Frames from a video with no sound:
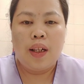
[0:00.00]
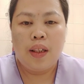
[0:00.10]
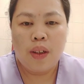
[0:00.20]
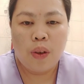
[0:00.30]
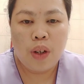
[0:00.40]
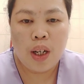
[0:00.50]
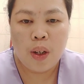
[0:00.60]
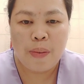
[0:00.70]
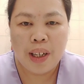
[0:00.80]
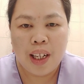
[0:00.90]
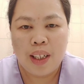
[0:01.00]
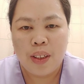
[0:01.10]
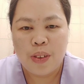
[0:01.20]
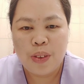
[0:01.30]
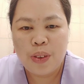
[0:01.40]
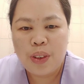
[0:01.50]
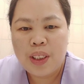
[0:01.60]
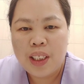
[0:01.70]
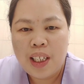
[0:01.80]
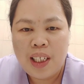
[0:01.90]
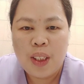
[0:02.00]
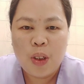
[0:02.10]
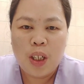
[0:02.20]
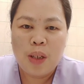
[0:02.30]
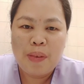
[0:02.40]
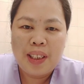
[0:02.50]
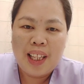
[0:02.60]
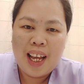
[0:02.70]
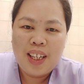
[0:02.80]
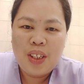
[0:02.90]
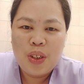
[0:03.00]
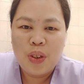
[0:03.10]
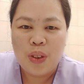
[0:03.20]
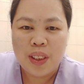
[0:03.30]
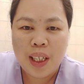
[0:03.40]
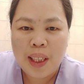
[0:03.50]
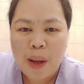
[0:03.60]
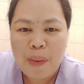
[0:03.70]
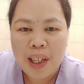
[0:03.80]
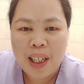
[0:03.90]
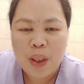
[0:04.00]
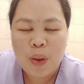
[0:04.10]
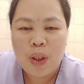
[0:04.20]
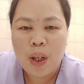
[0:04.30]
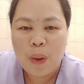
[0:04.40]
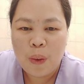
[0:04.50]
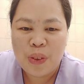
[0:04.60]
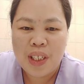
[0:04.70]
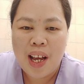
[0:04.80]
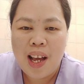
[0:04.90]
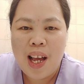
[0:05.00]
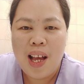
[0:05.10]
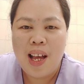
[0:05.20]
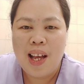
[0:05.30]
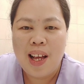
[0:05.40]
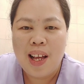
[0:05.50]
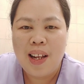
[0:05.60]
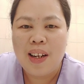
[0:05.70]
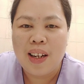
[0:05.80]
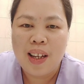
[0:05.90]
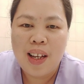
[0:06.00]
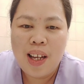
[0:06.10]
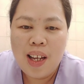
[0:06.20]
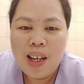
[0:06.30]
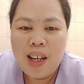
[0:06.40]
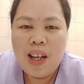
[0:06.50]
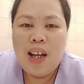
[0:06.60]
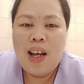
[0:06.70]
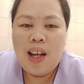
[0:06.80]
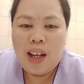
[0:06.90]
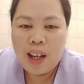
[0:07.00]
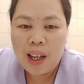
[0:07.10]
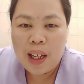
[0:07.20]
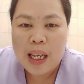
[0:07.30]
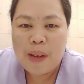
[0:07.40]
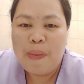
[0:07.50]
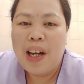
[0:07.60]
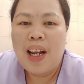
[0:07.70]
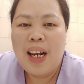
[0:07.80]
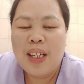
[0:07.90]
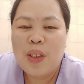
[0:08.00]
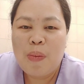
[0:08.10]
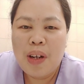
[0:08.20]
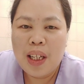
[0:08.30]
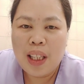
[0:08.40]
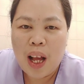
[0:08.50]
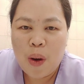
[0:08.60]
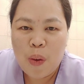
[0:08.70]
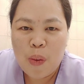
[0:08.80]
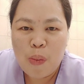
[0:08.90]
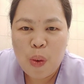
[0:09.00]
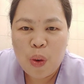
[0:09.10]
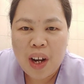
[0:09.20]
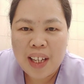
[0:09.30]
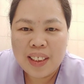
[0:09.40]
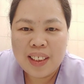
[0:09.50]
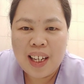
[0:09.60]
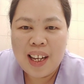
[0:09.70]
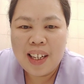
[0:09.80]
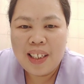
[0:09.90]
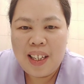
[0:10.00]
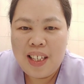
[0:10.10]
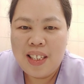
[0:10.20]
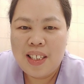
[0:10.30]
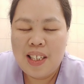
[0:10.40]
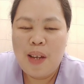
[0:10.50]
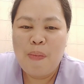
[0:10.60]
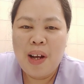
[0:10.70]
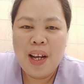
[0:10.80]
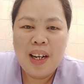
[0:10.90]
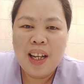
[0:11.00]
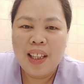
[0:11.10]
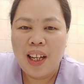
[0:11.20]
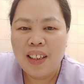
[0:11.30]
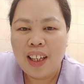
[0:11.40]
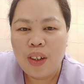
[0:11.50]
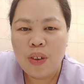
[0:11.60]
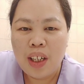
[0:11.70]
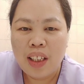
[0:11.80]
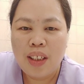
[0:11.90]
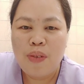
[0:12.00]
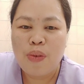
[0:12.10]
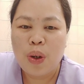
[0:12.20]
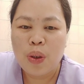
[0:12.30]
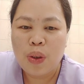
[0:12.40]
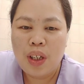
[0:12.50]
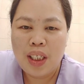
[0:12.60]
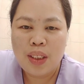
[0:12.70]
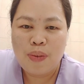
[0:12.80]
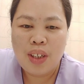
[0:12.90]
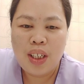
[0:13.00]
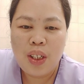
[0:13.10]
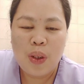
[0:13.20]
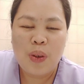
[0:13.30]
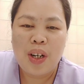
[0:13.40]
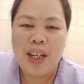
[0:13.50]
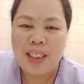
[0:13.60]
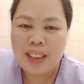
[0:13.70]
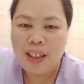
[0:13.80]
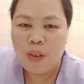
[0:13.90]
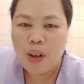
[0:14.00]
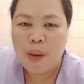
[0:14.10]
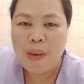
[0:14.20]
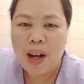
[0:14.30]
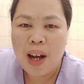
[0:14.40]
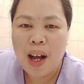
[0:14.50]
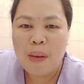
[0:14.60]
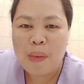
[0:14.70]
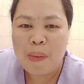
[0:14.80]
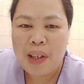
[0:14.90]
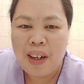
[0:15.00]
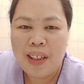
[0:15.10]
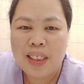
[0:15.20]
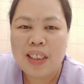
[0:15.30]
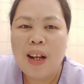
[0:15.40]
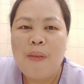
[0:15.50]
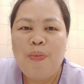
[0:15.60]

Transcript: Hello, hello mga Lods! Andito na naman tayo sa topic na to na kung saan Hay, para lang sa mga taong bukas ang isipan at ang tanong natin for today's video ay sino nga ba ang mabilis